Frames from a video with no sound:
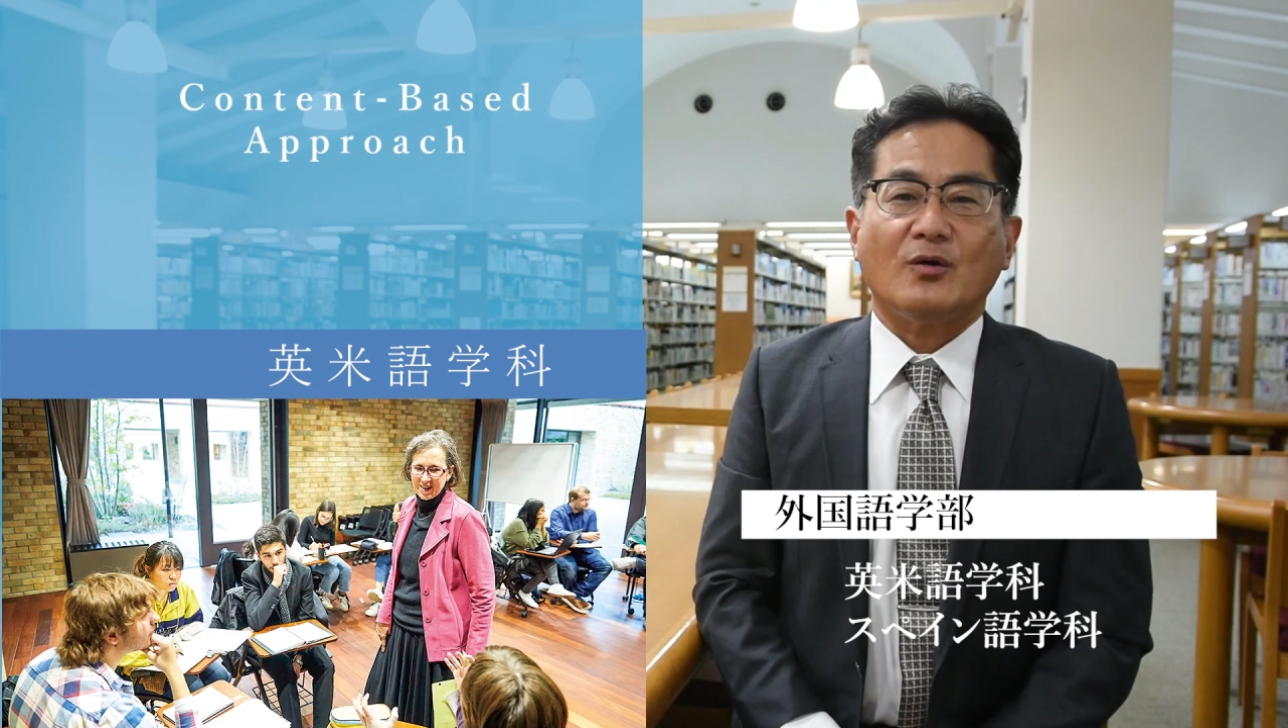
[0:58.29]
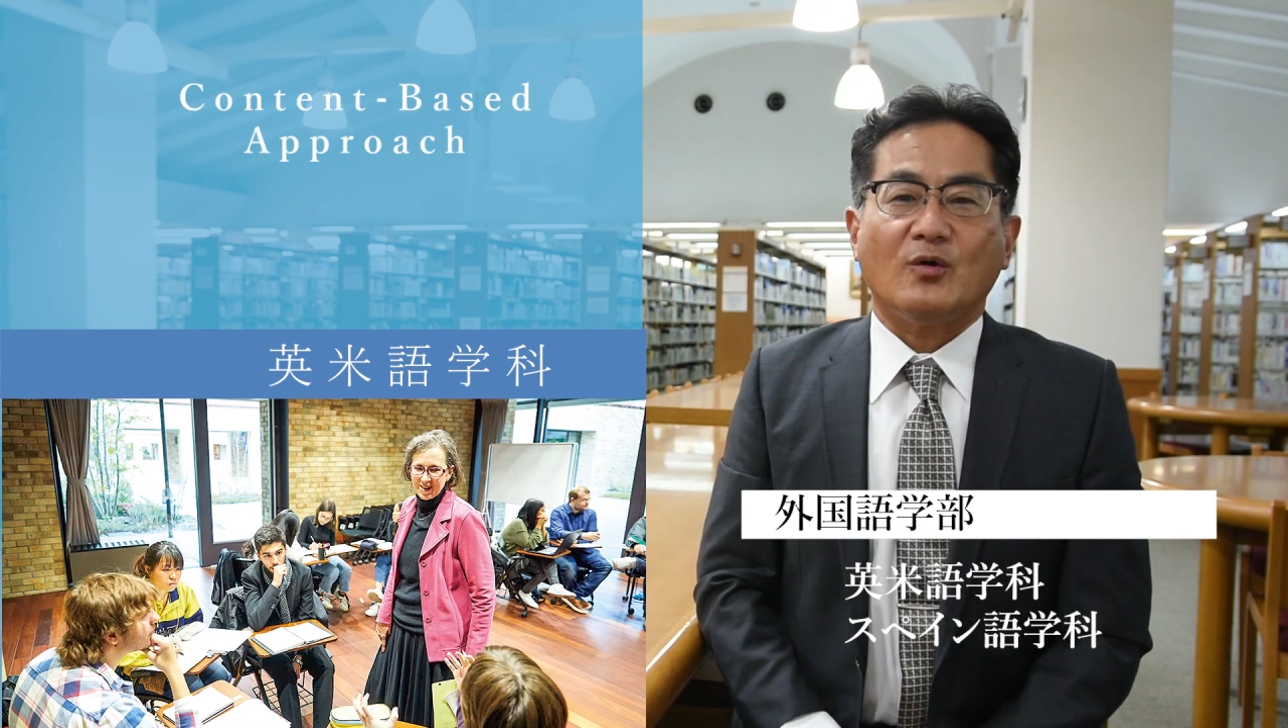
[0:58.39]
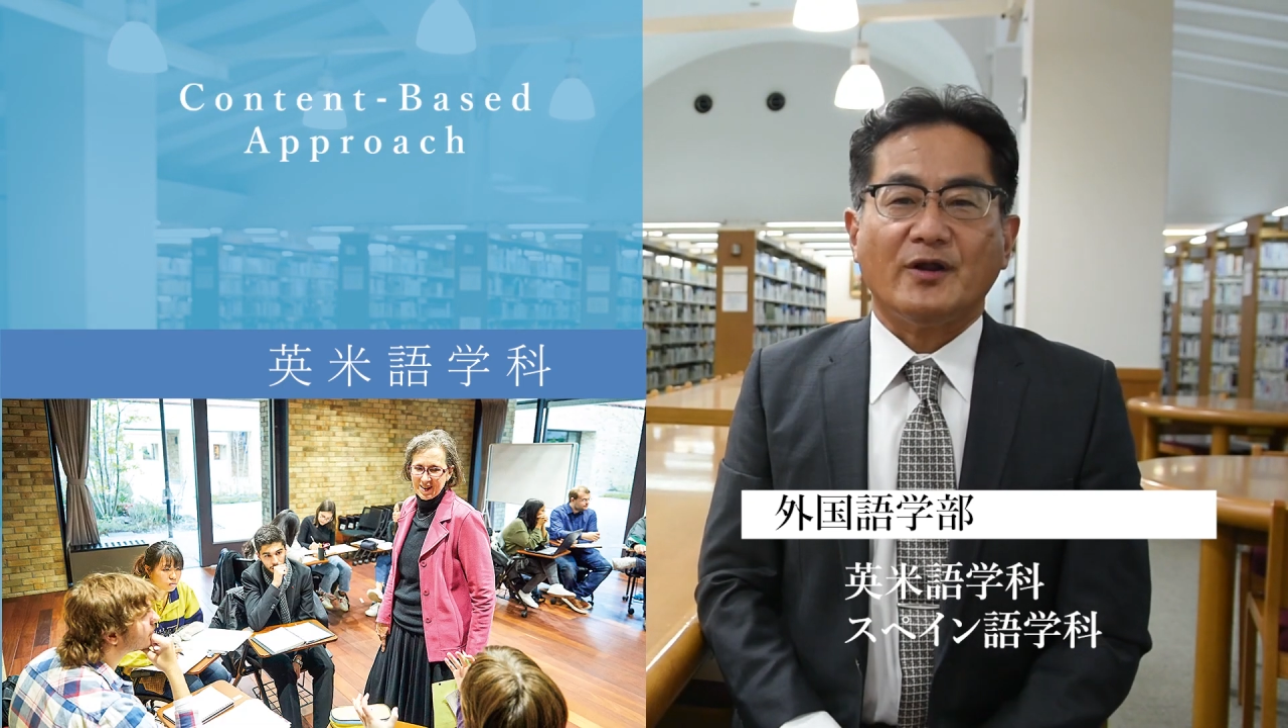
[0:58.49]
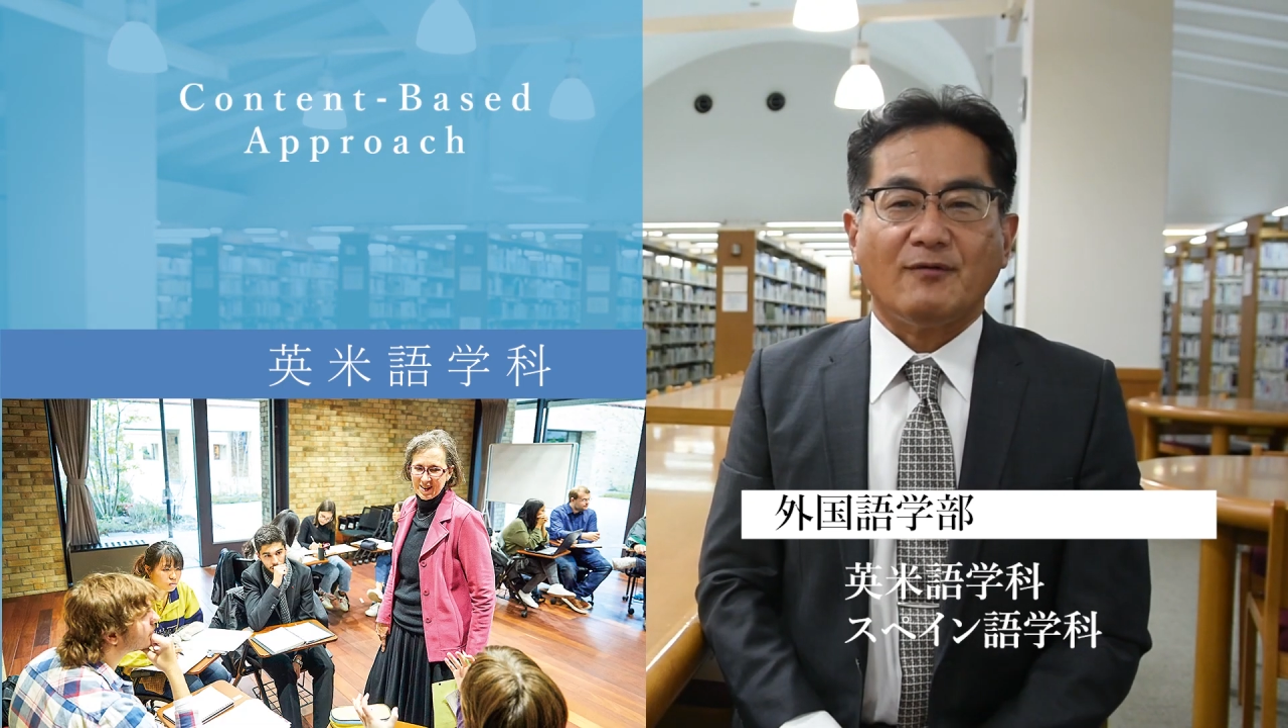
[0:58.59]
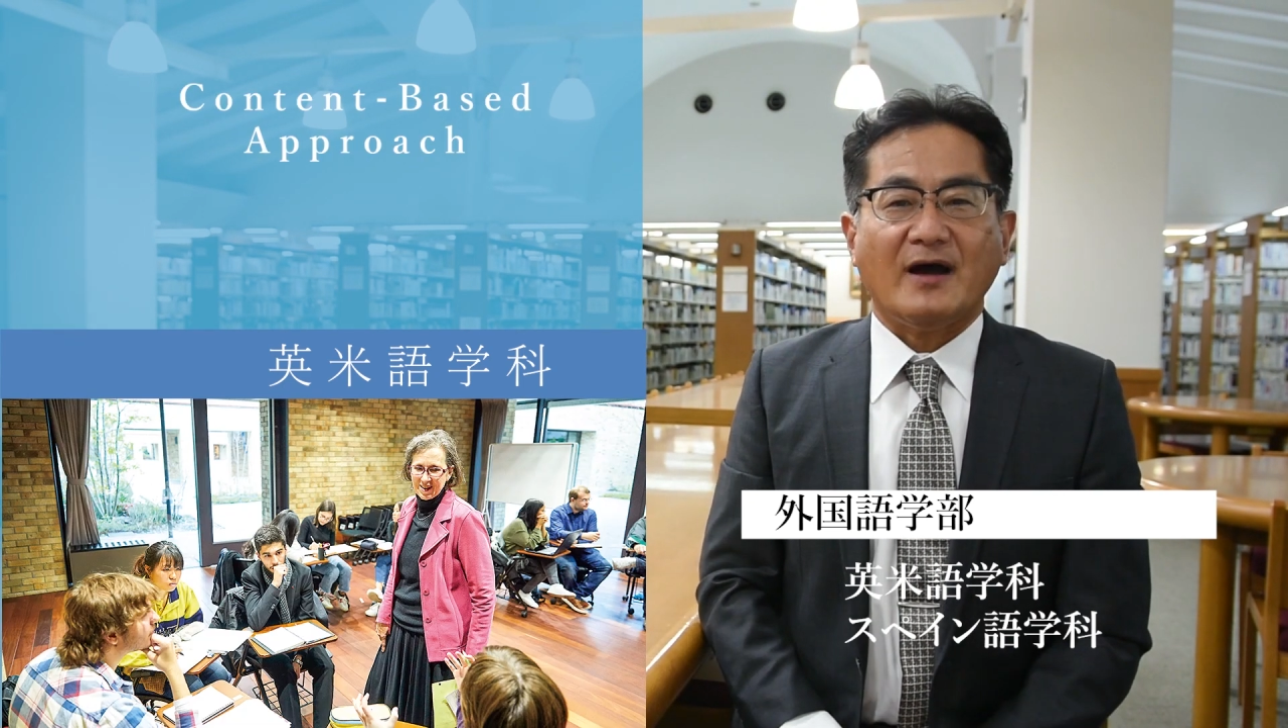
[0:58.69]

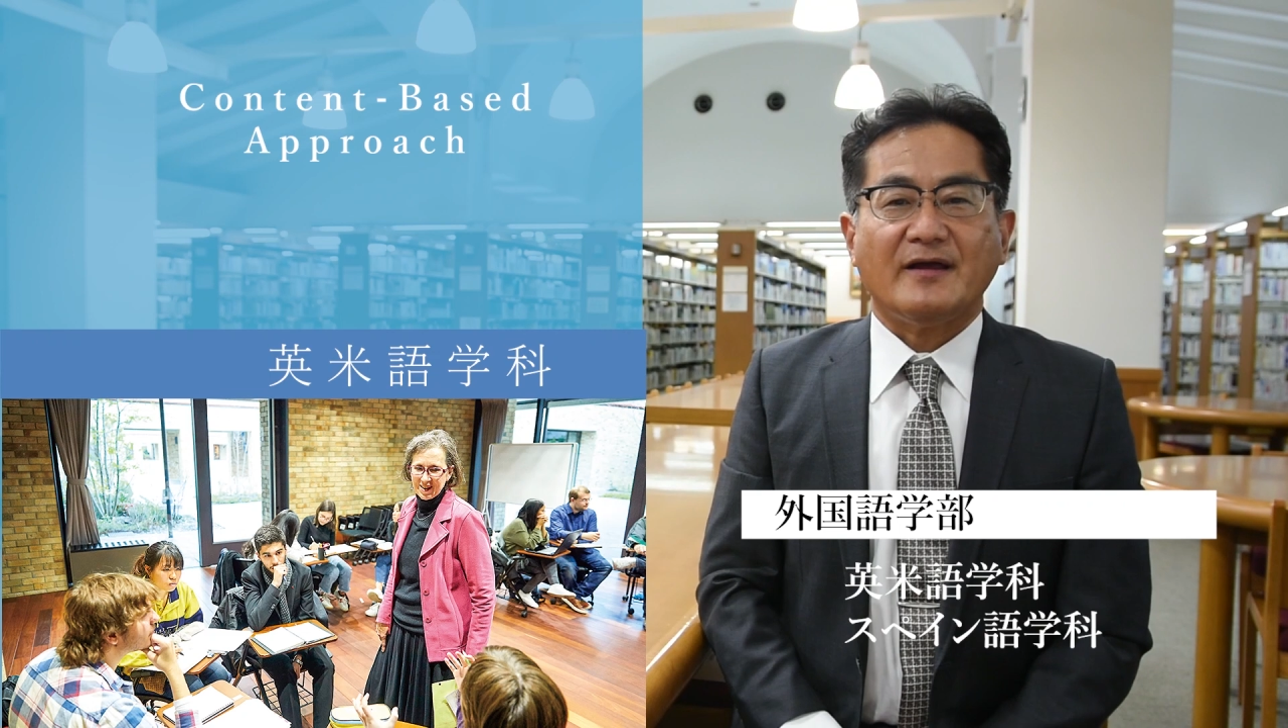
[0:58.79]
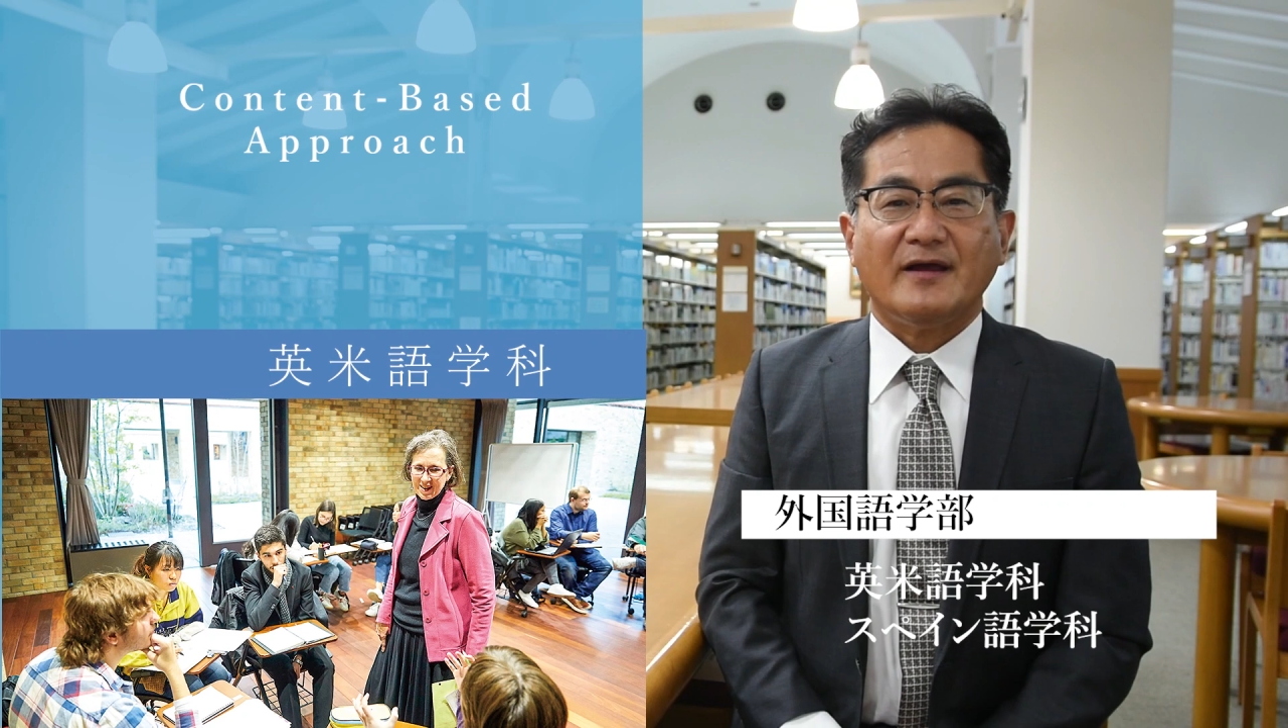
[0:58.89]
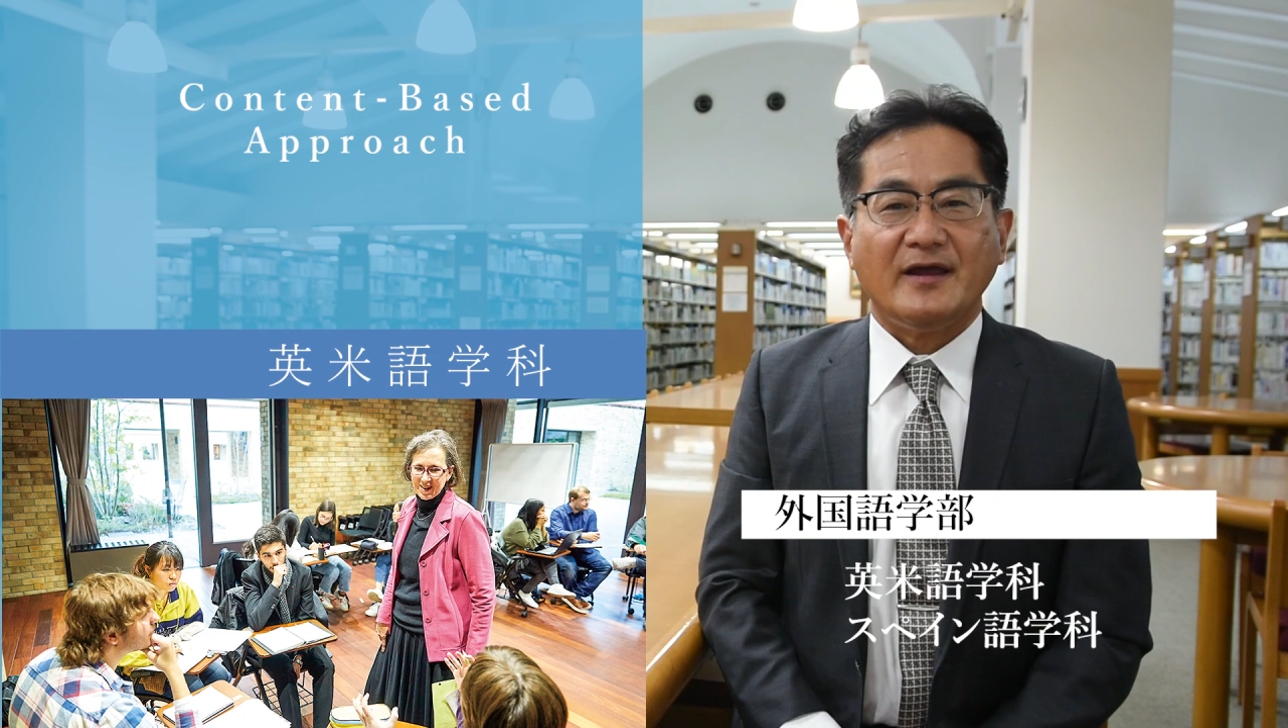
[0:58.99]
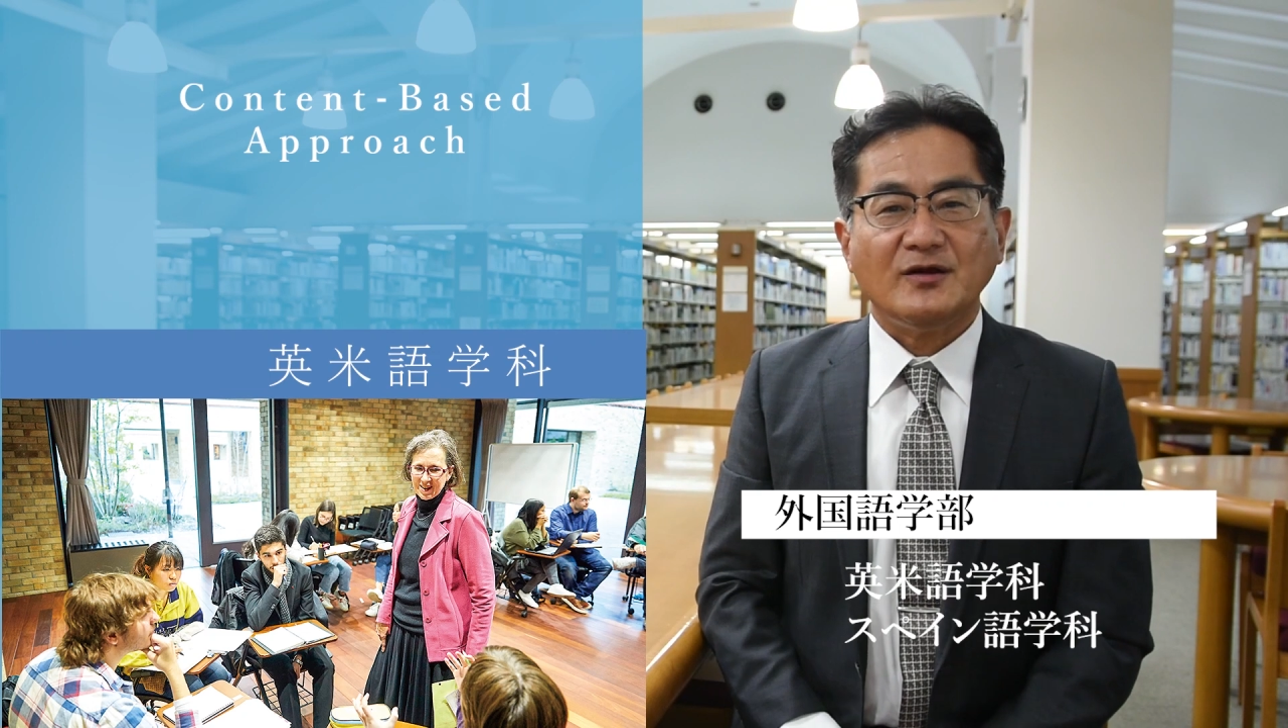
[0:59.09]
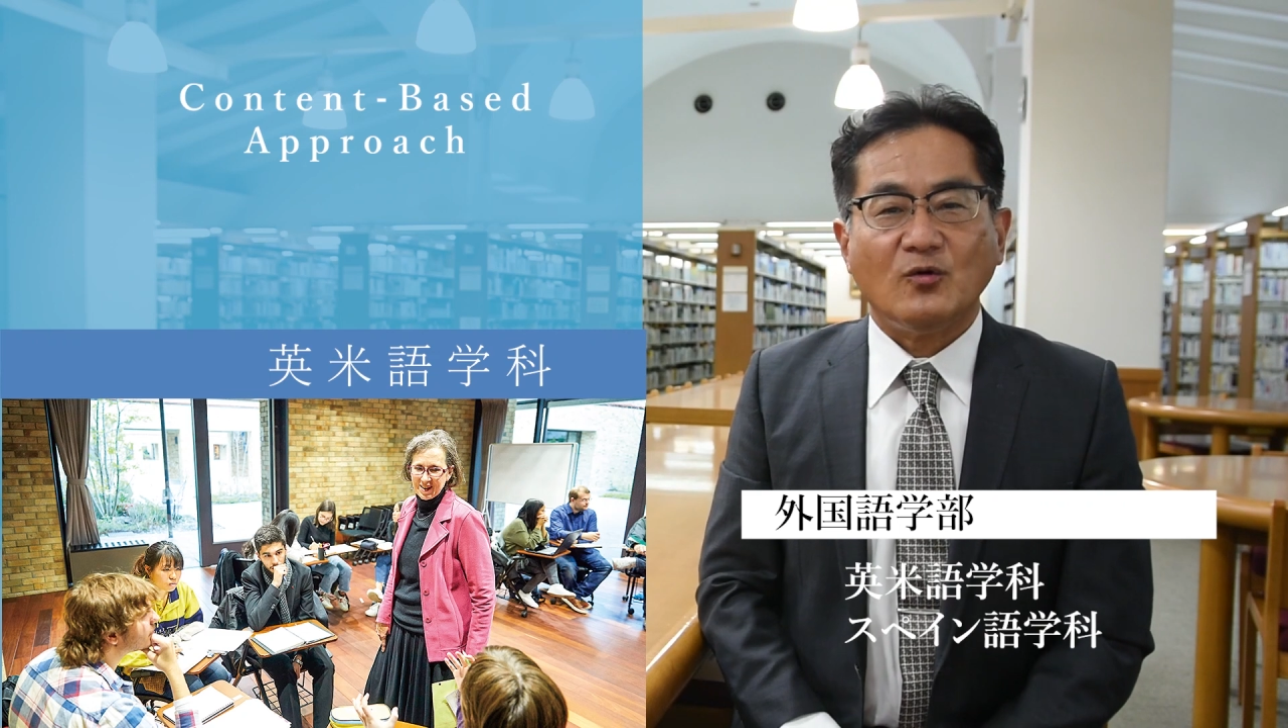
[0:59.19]
これは英